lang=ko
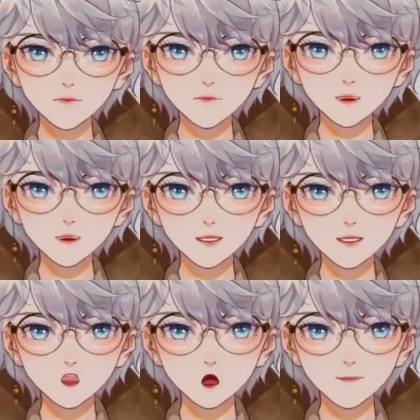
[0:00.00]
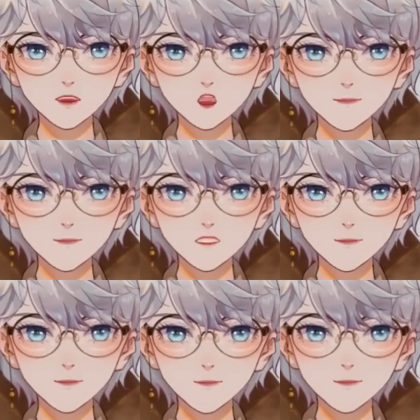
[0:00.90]
사진 속 장면이 너무
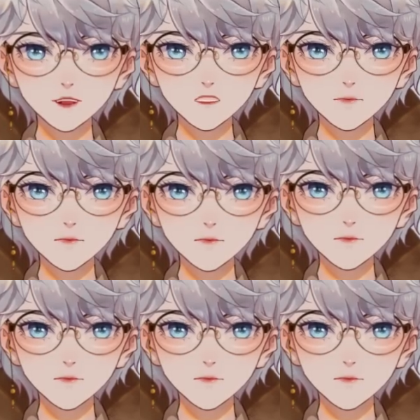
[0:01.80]
자극적이어서